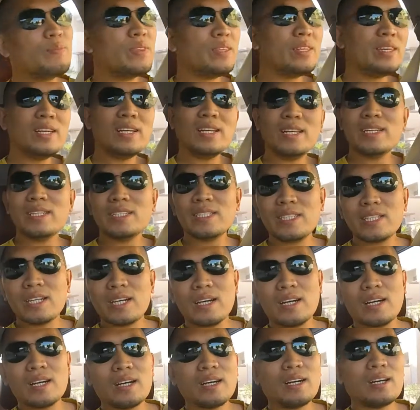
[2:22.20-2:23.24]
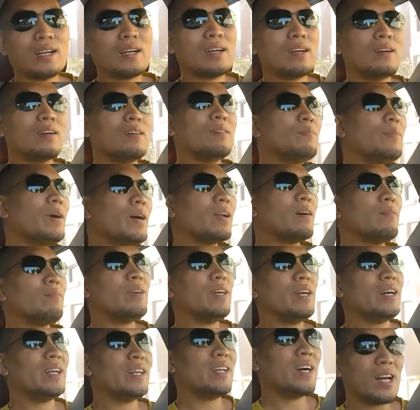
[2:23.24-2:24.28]
ilis na
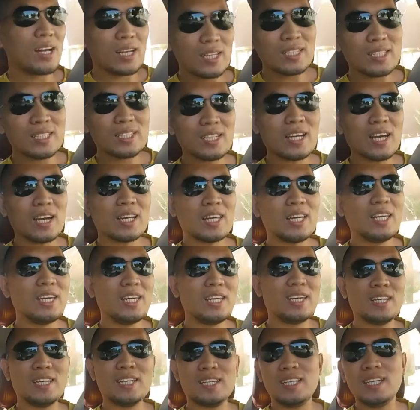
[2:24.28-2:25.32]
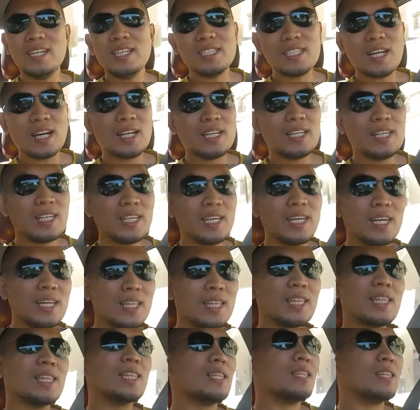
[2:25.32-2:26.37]
maramihan ang saging isang dikit
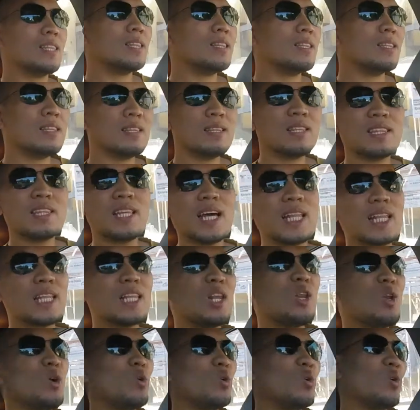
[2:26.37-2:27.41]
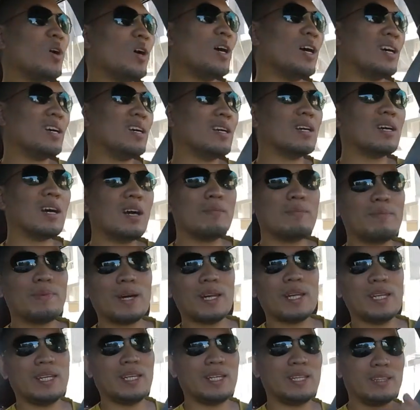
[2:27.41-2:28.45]
tatlo ang
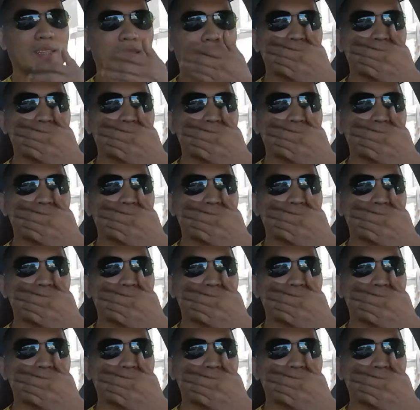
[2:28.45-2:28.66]
kapalit